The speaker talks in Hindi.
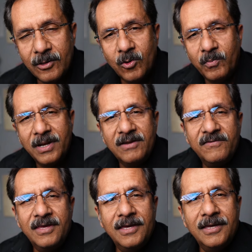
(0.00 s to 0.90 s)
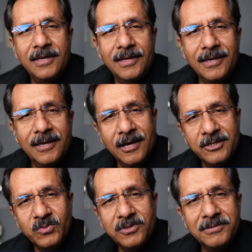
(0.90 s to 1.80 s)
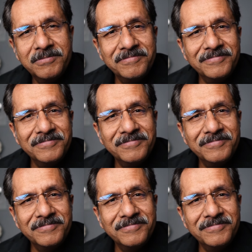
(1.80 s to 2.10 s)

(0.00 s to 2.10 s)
तो पल्लवी के हस्बैंड